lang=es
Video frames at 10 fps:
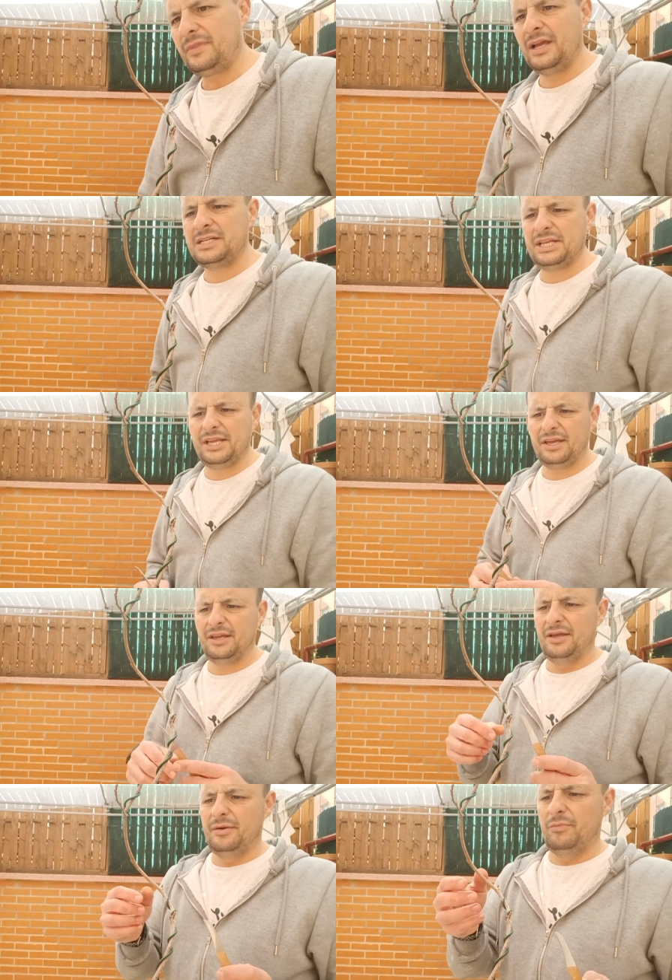Así que,
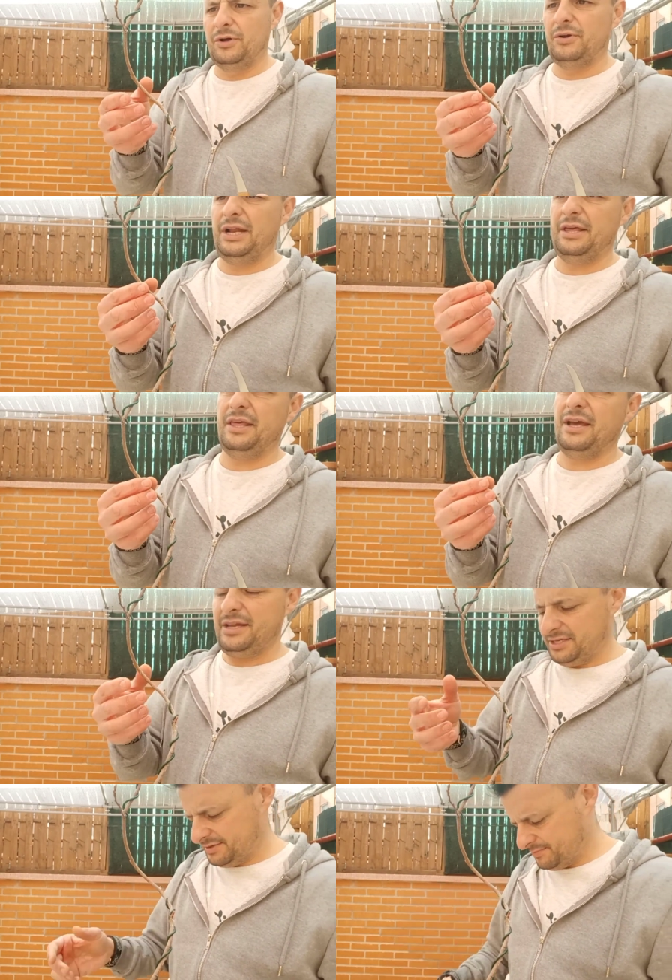bueno, la idea
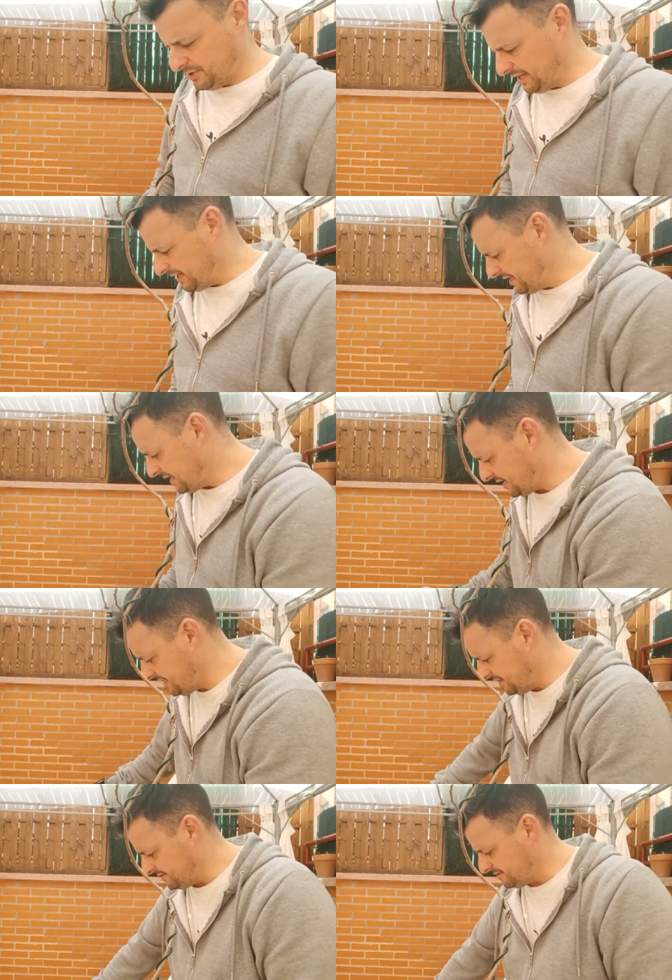es ponerle
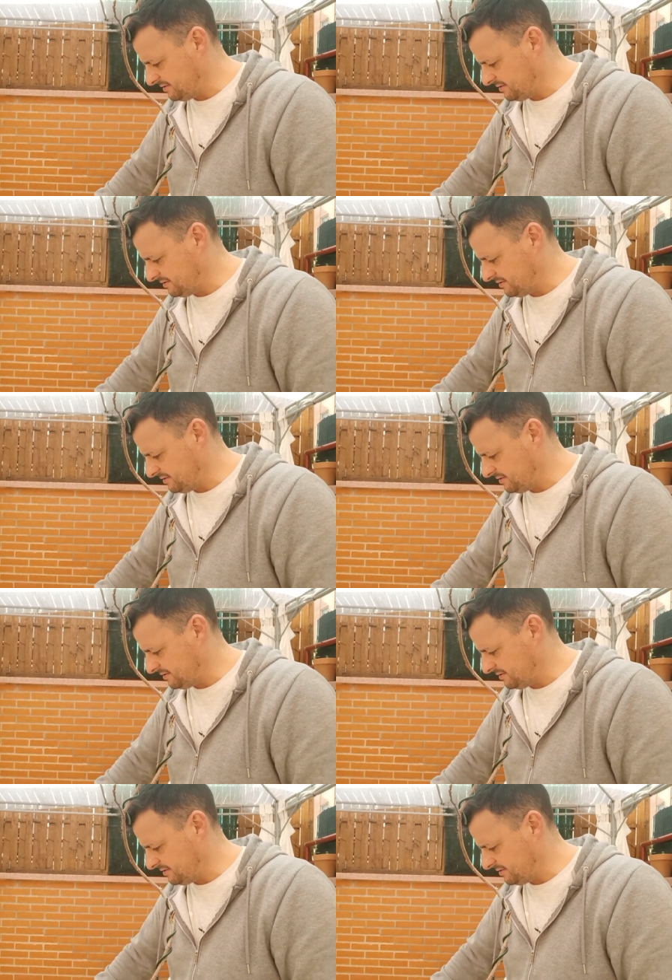aquí